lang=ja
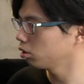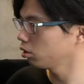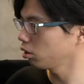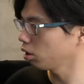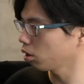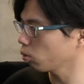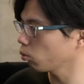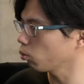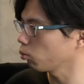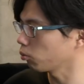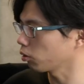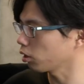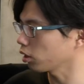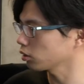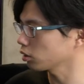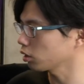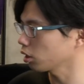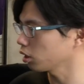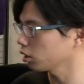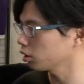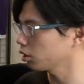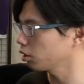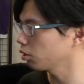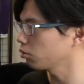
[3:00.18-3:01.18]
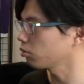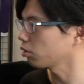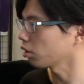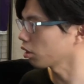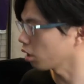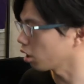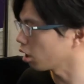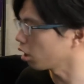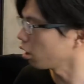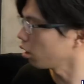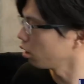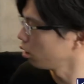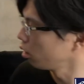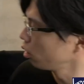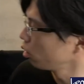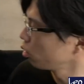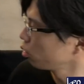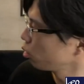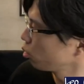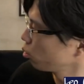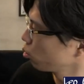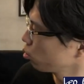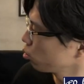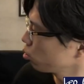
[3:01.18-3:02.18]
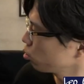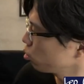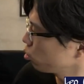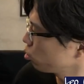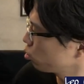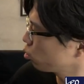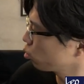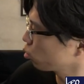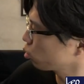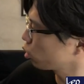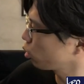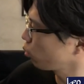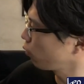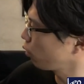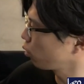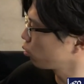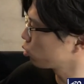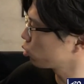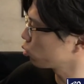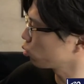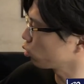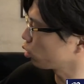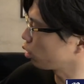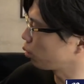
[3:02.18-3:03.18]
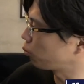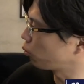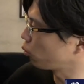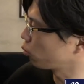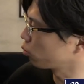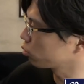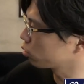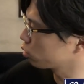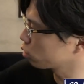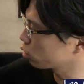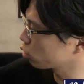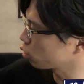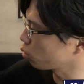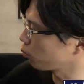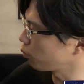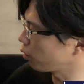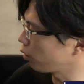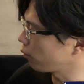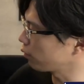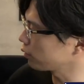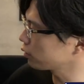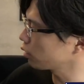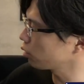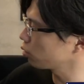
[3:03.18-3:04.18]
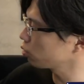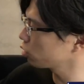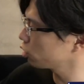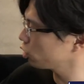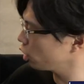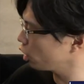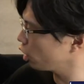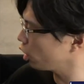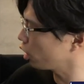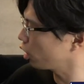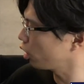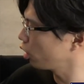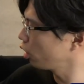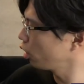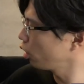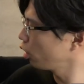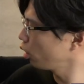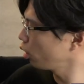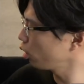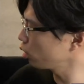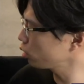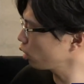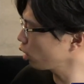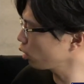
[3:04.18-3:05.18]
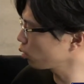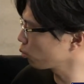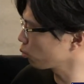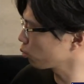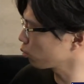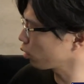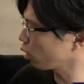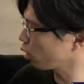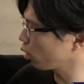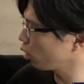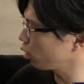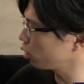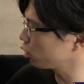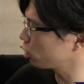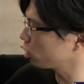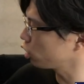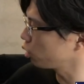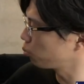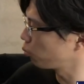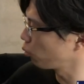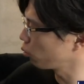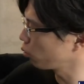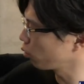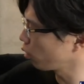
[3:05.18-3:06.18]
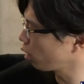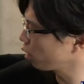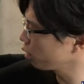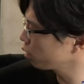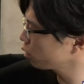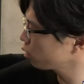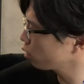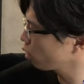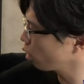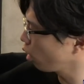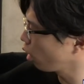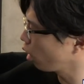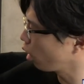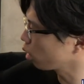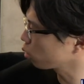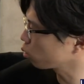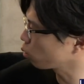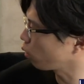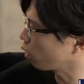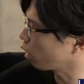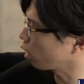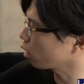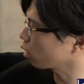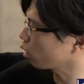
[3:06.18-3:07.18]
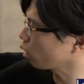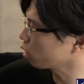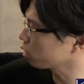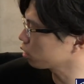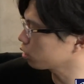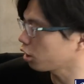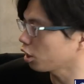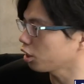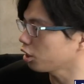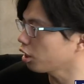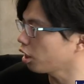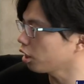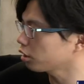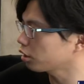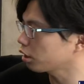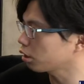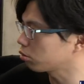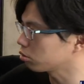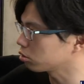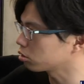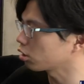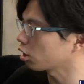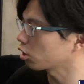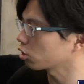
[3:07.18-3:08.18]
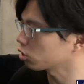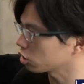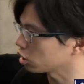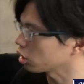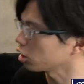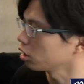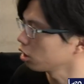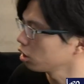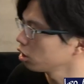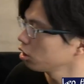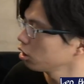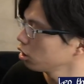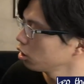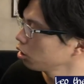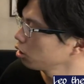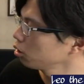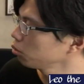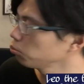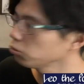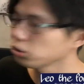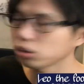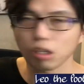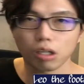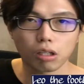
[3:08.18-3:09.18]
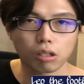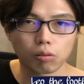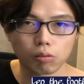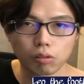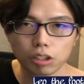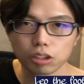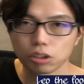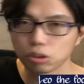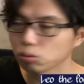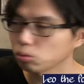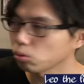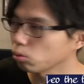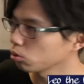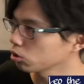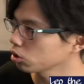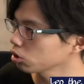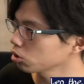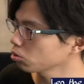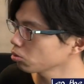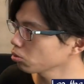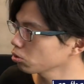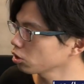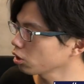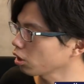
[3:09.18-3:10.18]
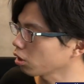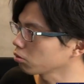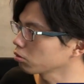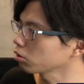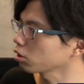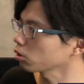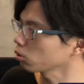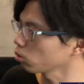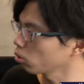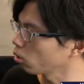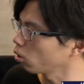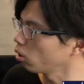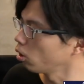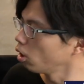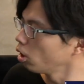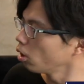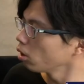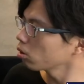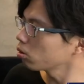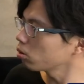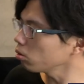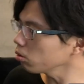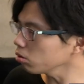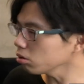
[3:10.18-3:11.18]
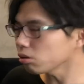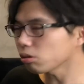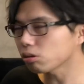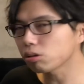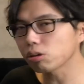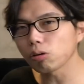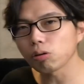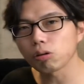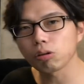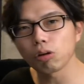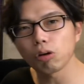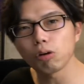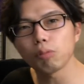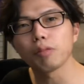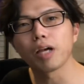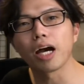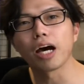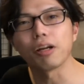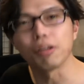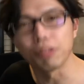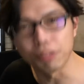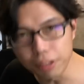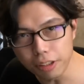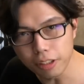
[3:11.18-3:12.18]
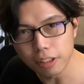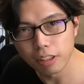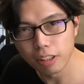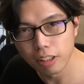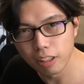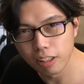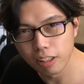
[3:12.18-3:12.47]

何個も重なってるから、日本としては後ろでボールずっと回せるし、サイドの高い位置にボール入ったらあとは勝手に相手崩れるしみたいなのが一応ロジックとしてあるんだけど、こういうの今日興味ある